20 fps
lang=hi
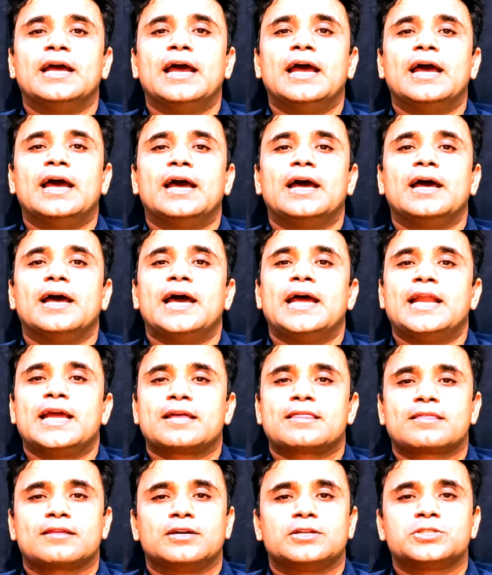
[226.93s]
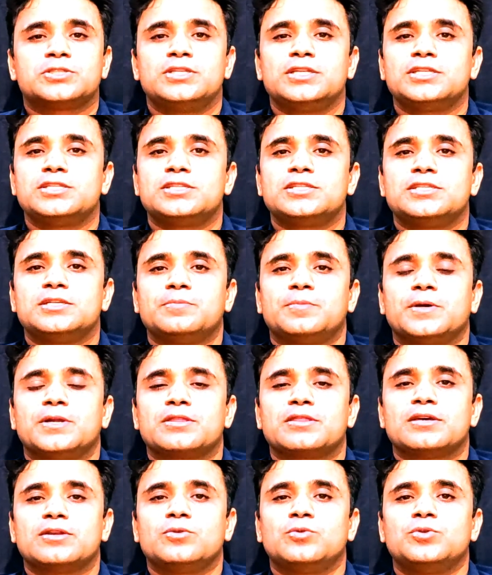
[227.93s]
एन एक्सकर्शनिस्ट इज ए
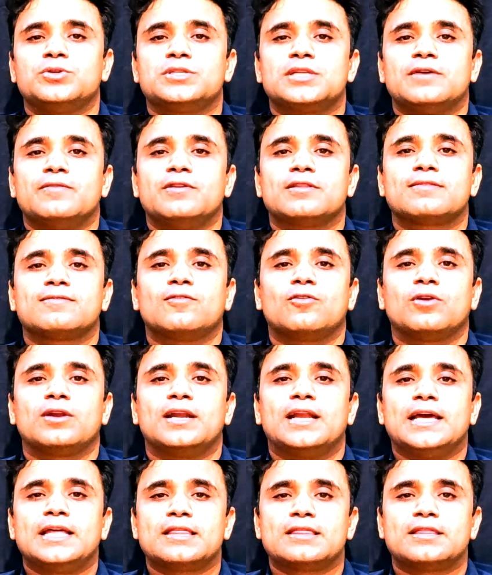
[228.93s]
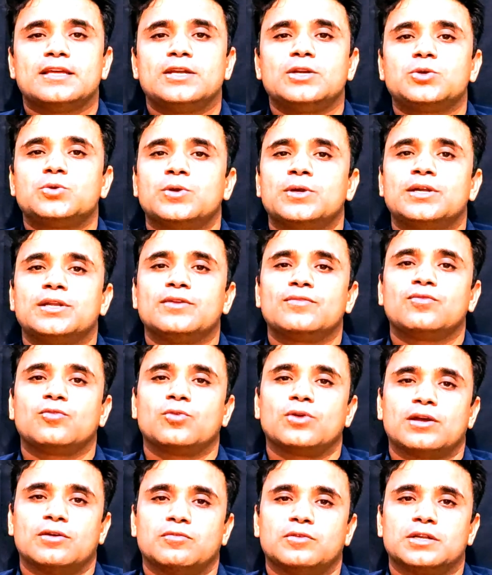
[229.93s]
पर्सन हु ट्रेवल्स फॉर लेस देन ट्वेंटी
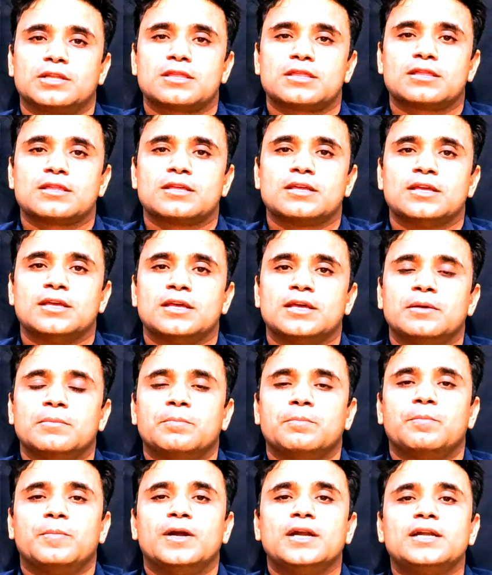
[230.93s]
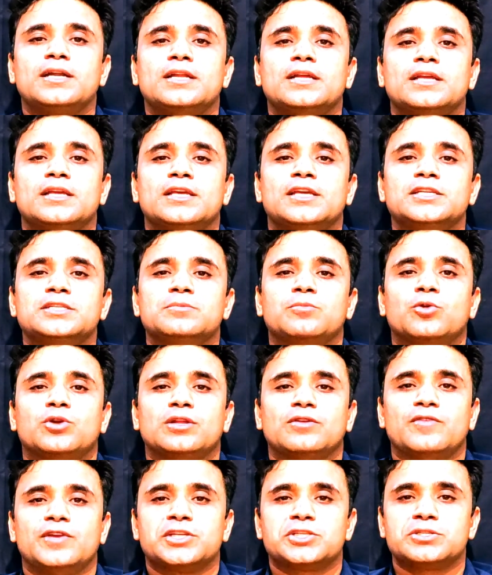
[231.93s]
फोर आवर्स but his
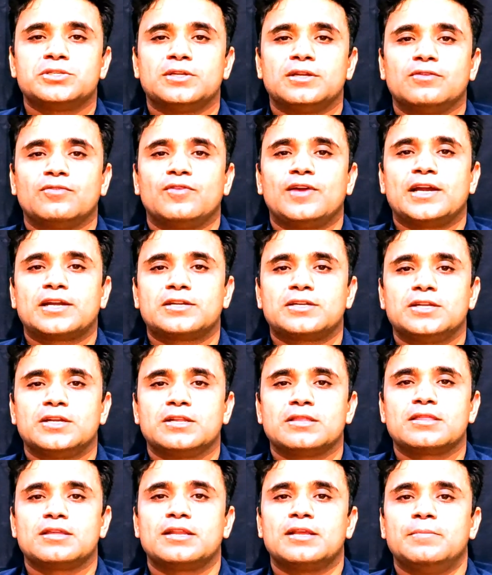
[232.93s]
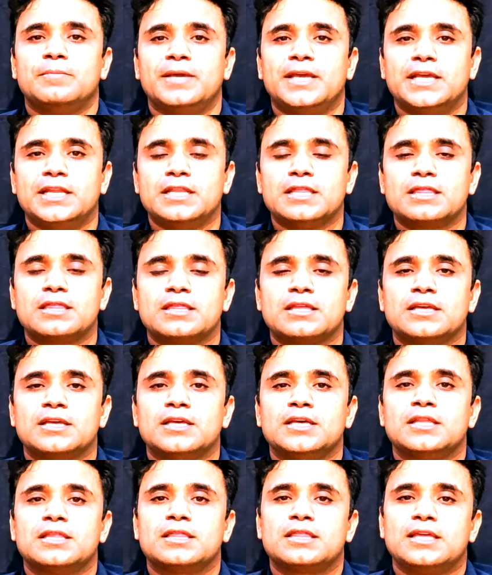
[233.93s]
motivational factors remains
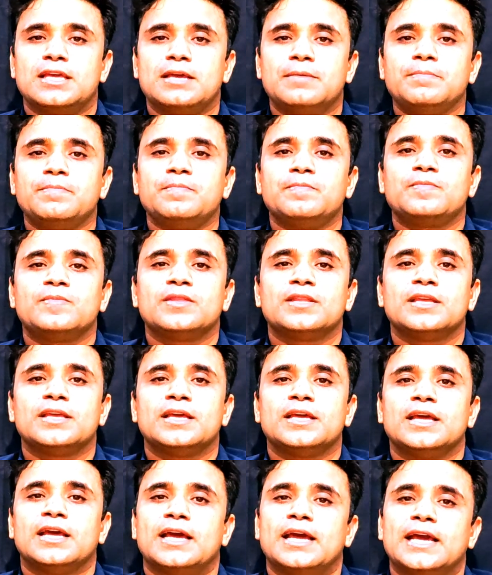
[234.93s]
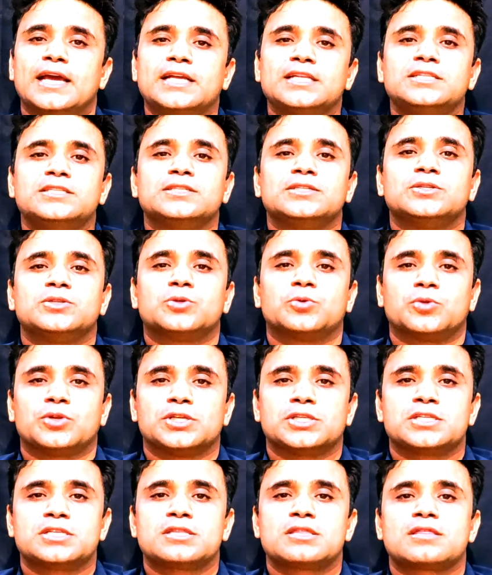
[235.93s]
same as
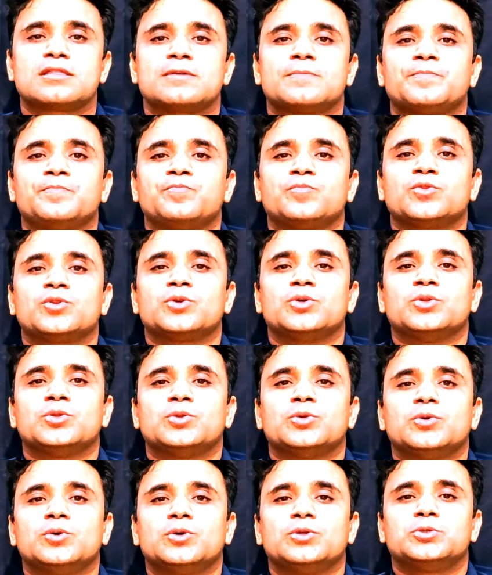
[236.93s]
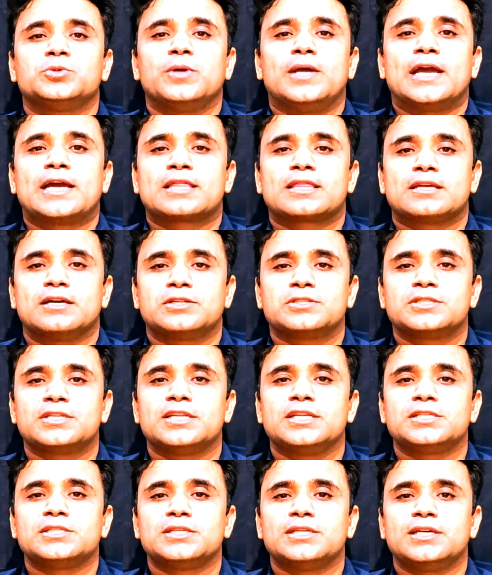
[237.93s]
tourists तो जो
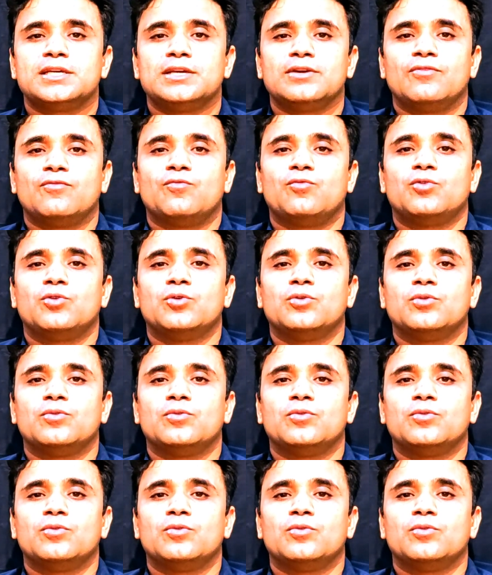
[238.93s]
एक्सकर्शनिस्ट है वो